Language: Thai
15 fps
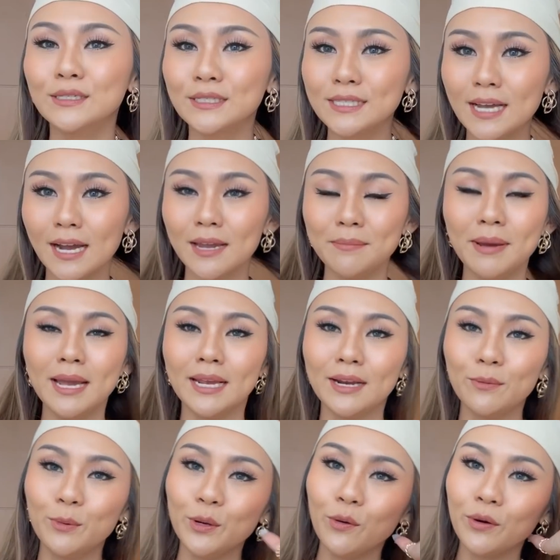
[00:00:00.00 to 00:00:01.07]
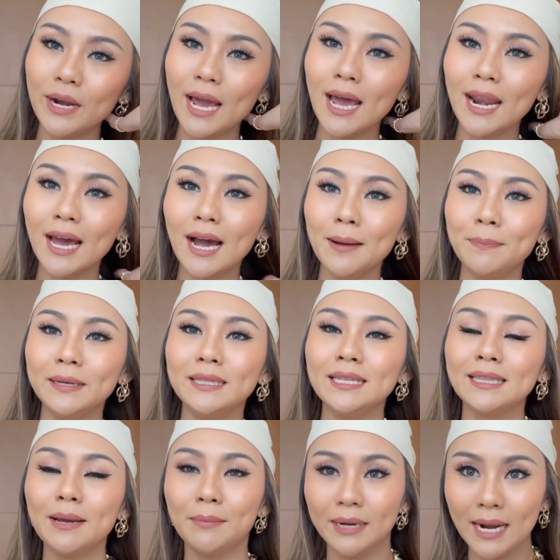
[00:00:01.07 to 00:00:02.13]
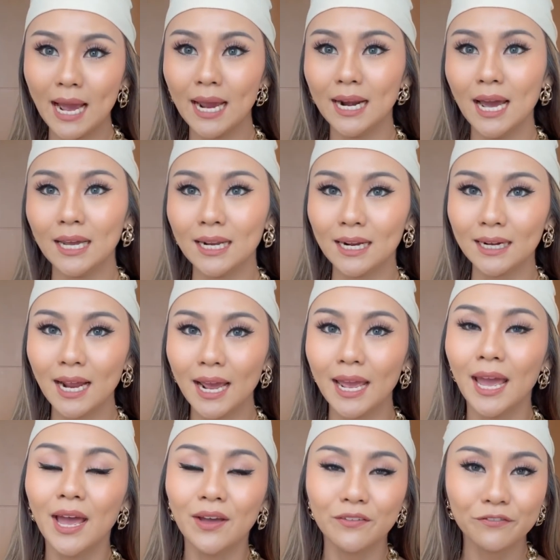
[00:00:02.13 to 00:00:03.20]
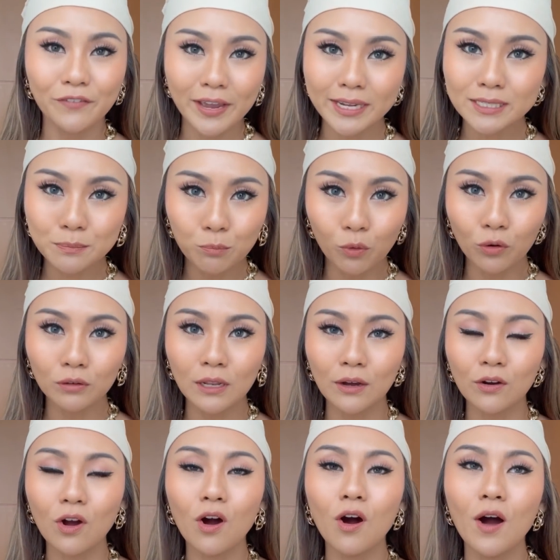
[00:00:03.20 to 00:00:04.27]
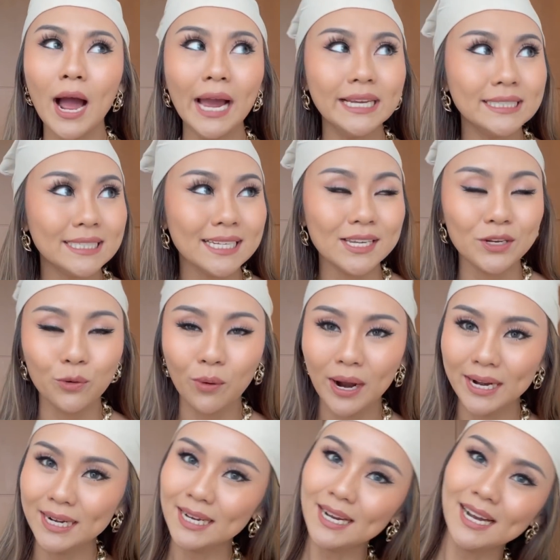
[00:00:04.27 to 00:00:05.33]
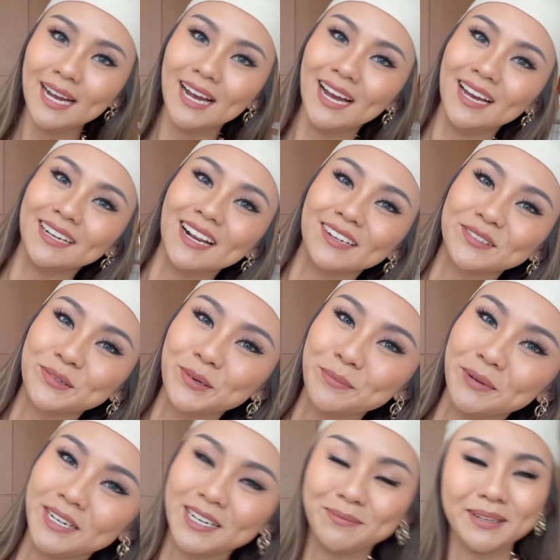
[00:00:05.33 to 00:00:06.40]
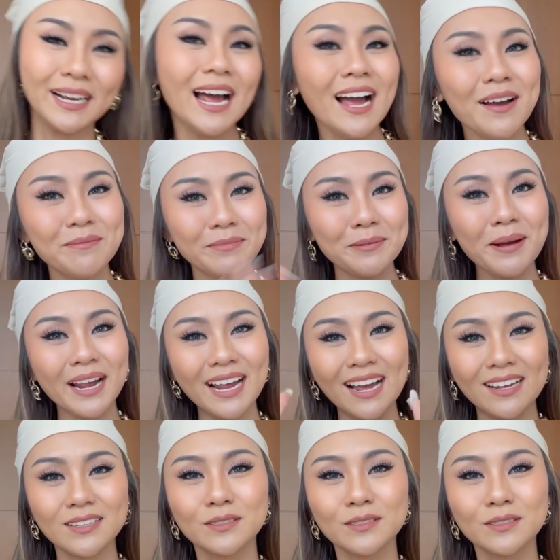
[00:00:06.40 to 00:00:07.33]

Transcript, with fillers: เจอกันใหม่คลิปวิดีโอหน้านะคะ ไปติดตามมันได้นะคะทั้งใน Facebook แล้วก็ IG ด้วยนะคะ รักทุกคนเหมือนเดิมนะคะ บ๊ายบายค่ะ